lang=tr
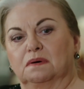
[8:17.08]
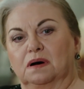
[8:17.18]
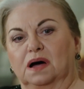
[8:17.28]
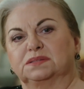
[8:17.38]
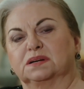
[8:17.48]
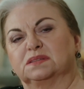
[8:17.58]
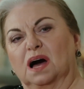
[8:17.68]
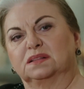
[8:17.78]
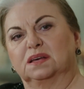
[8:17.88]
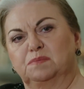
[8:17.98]
Artık
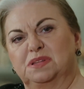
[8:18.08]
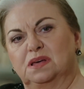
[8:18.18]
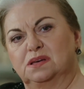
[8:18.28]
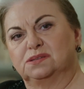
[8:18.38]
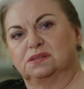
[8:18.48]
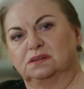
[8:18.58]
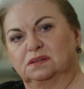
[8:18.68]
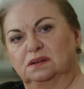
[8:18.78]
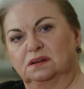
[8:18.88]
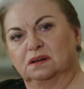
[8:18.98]
taktik mi
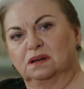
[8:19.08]
değiştirdin?